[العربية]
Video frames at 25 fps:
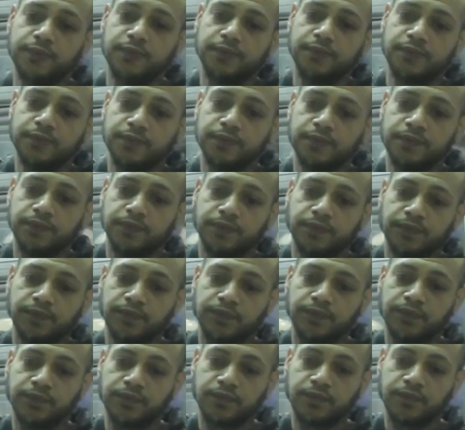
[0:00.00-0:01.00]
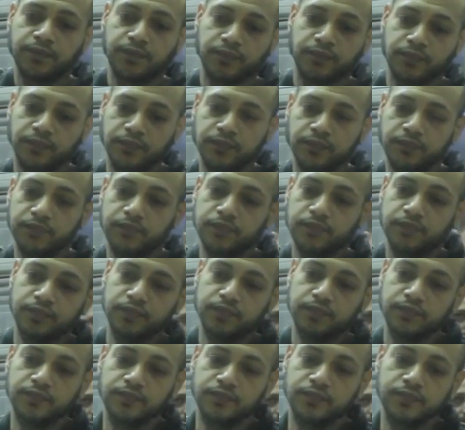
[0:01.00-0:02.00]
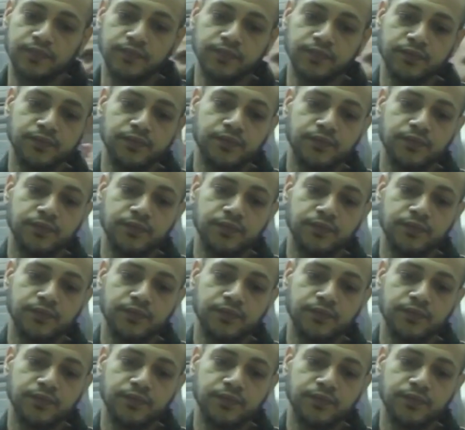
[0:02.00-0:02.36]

والزبادي مشروع كويس جدا